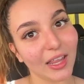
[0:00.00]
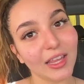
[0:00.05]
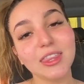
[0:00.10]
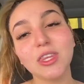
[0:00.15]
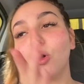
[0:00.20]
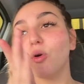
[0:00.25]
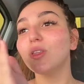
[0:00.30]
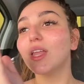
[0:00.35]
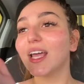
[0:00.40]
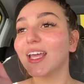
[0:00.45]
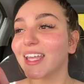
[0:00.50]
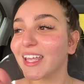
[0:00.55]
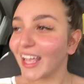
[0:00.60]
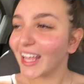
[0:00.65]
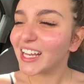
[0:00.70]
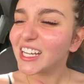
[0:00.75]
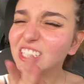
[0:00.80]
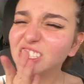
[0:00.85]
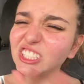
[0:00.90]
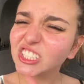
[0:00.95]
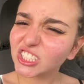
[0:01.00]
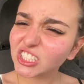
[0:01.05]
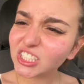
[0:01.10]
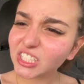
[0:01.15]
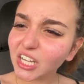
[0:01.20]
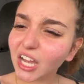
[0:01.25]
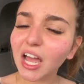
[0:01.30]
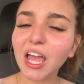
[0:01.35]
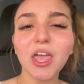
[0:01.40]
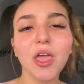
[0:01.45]
Então naquele
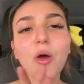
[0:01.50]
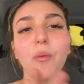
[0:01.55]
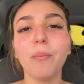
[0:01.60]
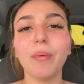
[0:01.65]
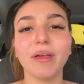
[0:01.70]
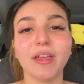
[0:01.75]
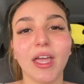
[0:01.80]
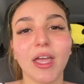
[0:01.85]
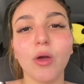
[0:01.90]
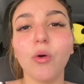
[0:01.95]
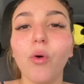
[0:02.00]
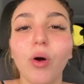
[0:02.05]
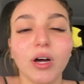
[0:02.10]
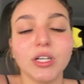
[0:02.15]
dia eu peguei o